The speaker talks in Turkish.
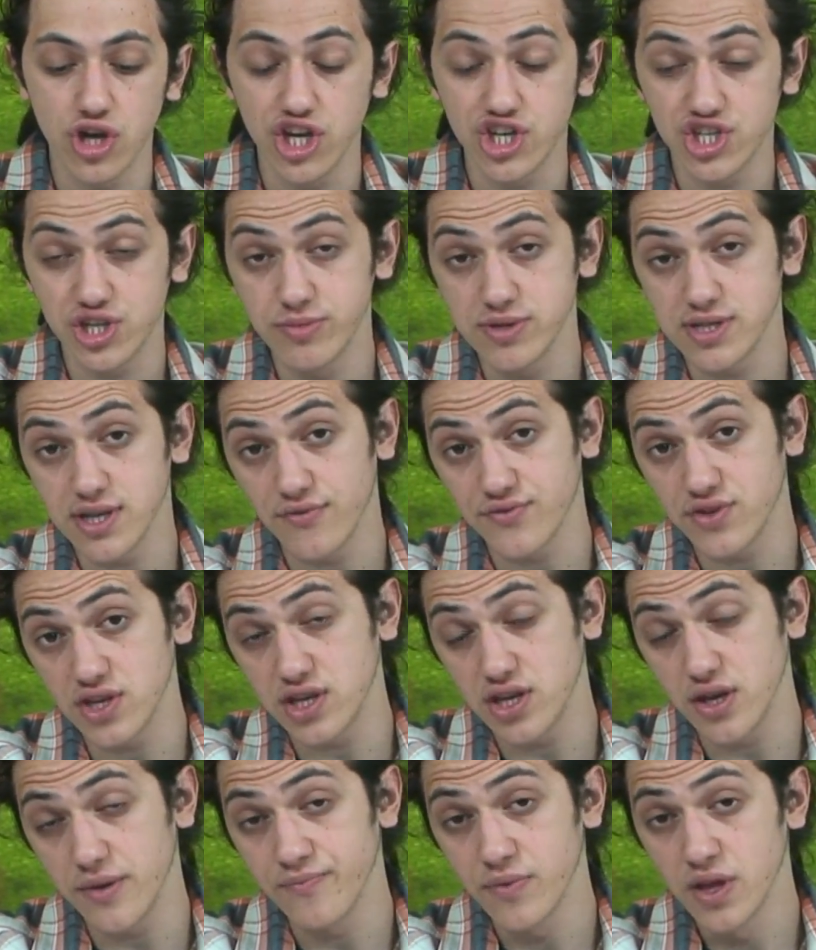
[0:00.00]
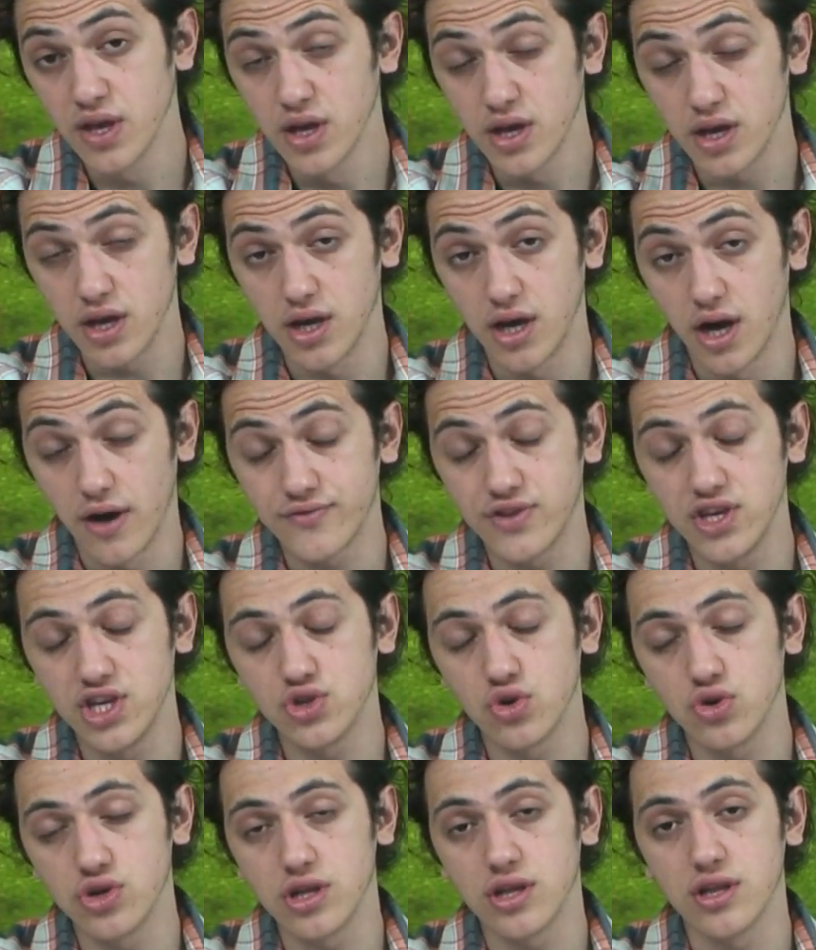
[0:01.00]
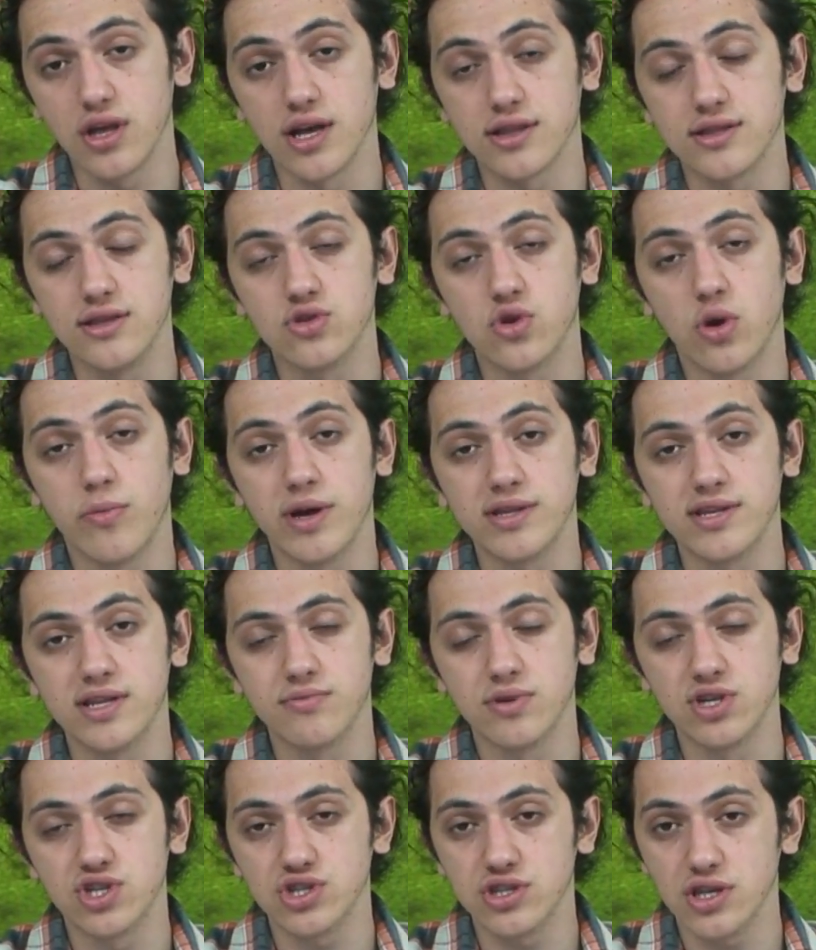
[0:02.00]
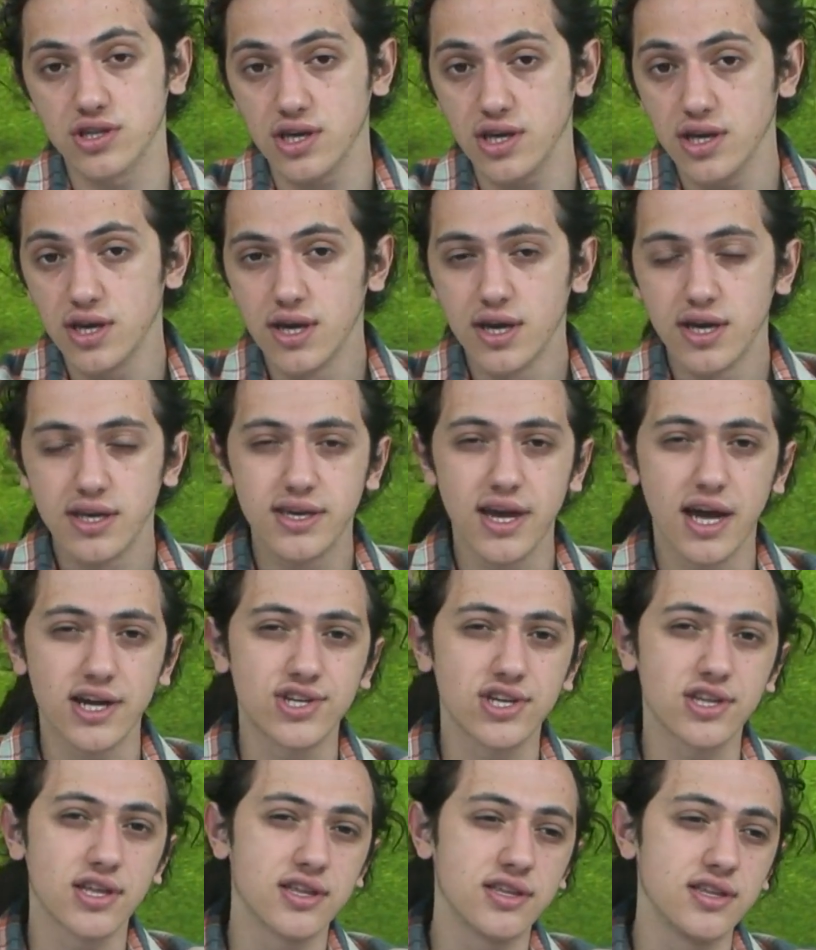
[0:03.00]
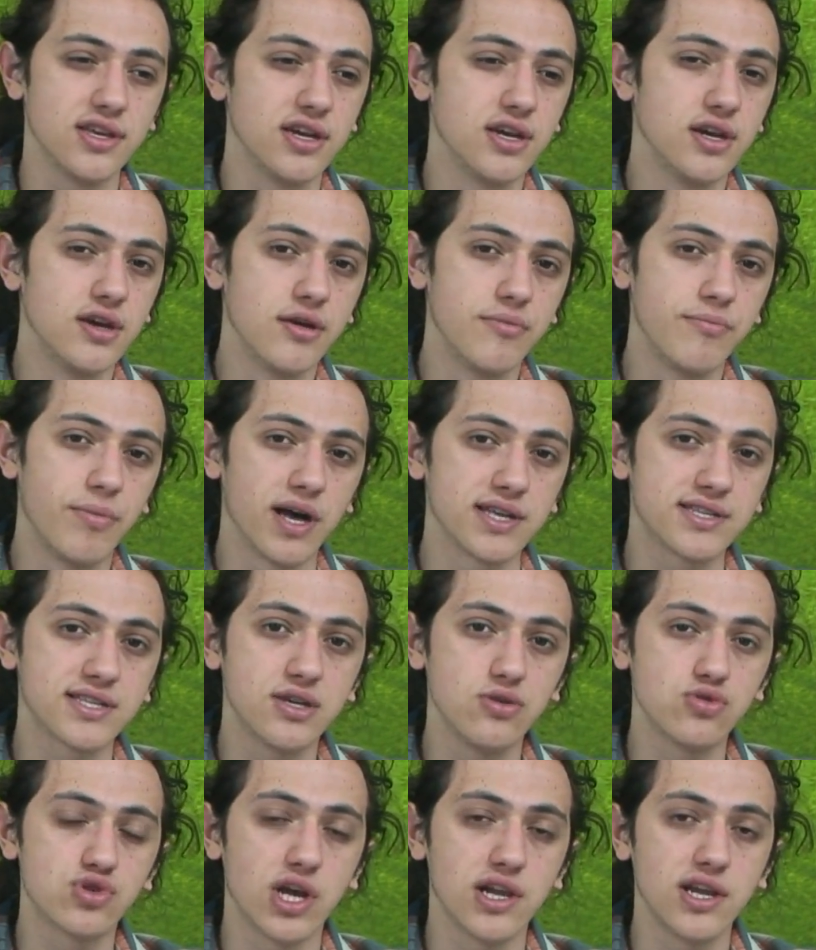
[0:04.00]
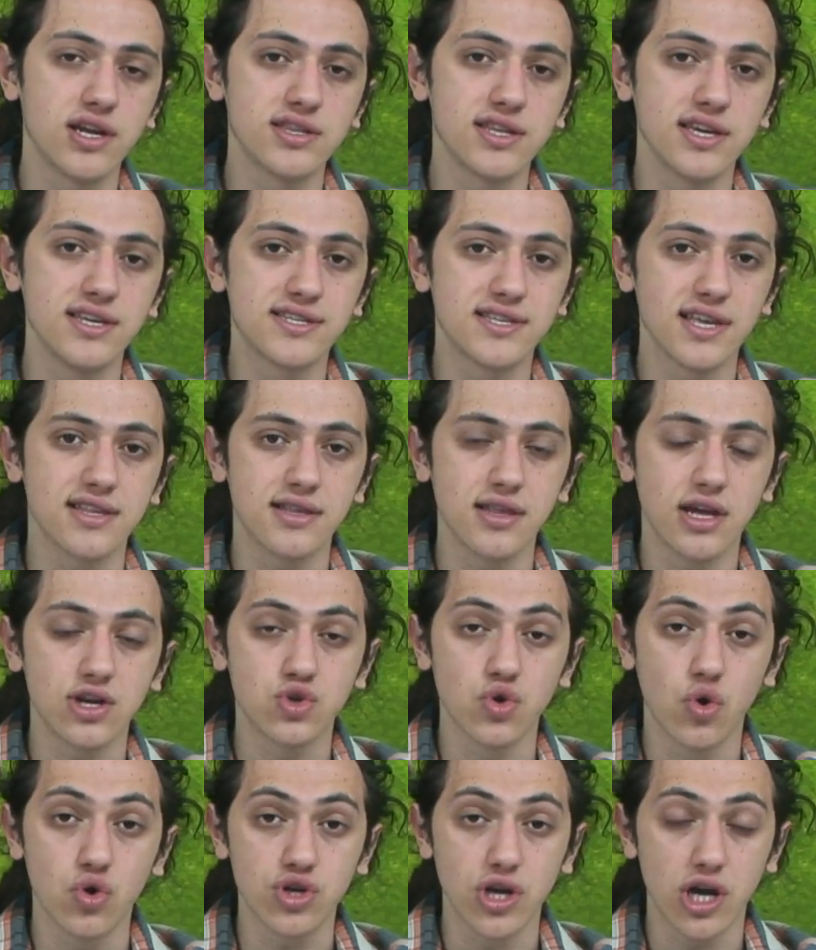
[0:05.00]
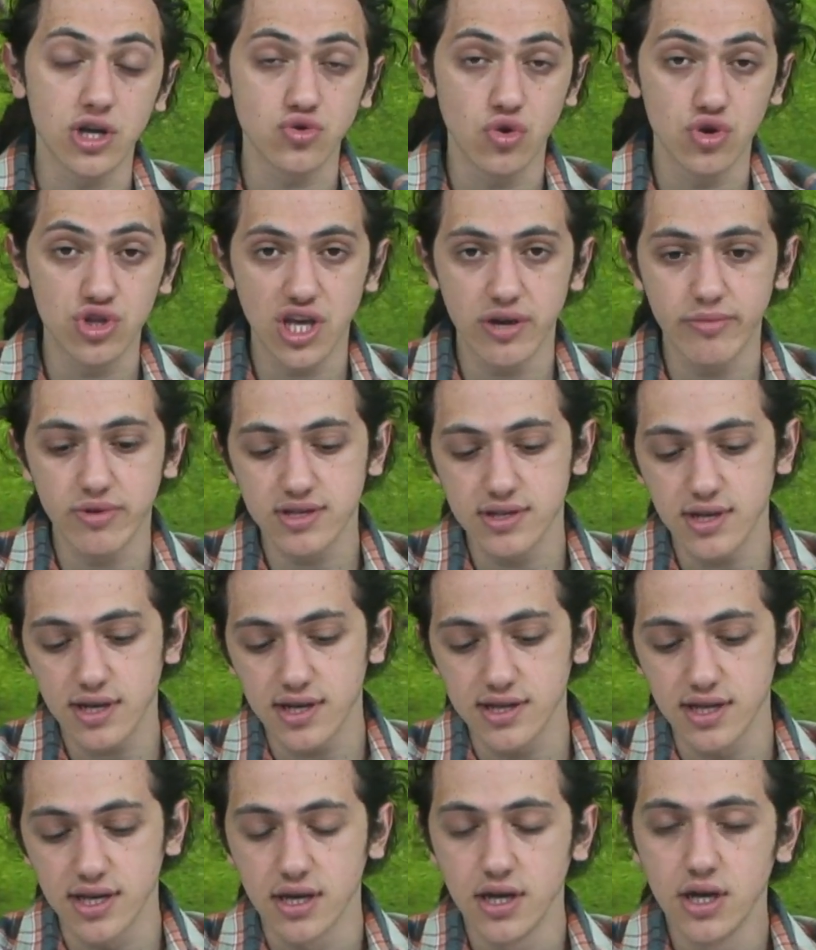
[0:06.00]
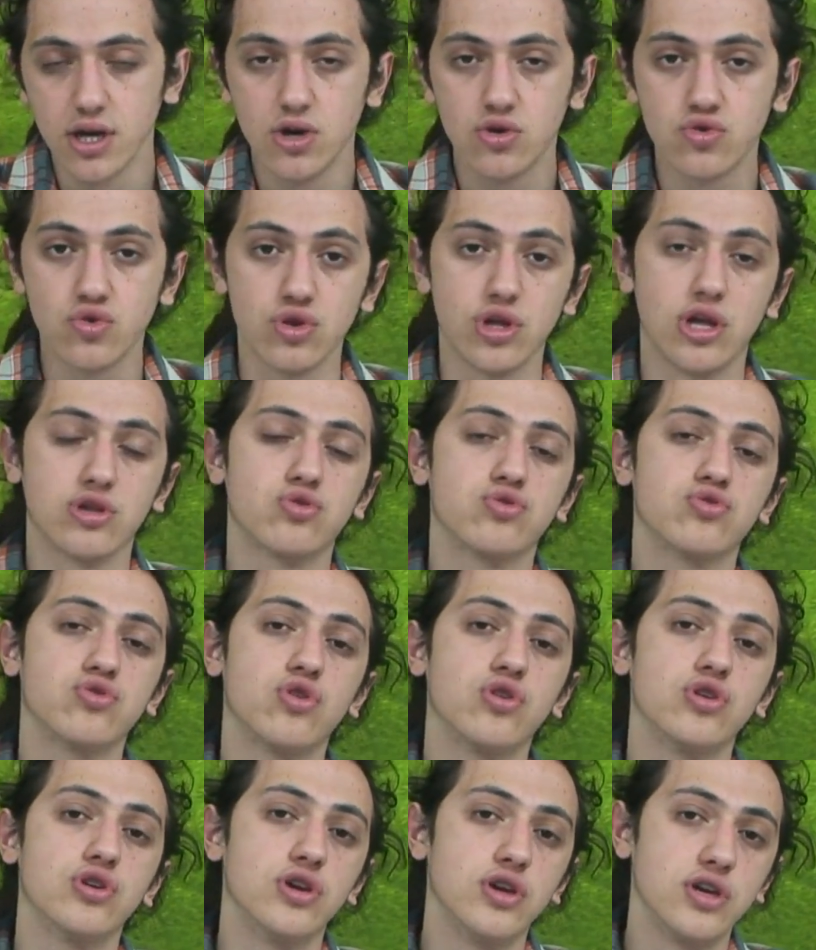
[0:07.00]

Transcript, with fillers: Geçtiğimiz haftaki e, hafta içi oynanan Atletico Madrid maçında da gerçekten hani baskı üzerlerinde hissettiler. Çok rahat oynayamadılar. Hani Ronaldo'nun o